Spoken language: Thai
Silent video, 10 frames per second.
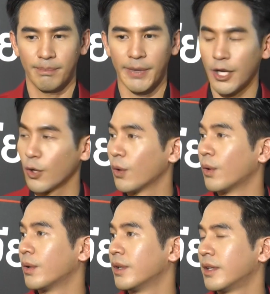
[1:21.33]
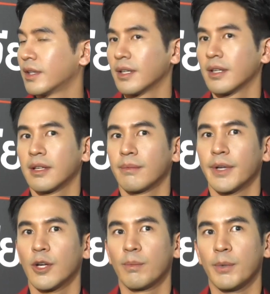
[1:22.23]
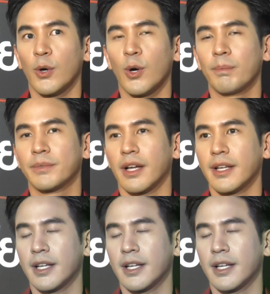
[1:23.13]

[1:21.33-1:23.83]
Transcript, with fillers: เบลเบลโป๊ปต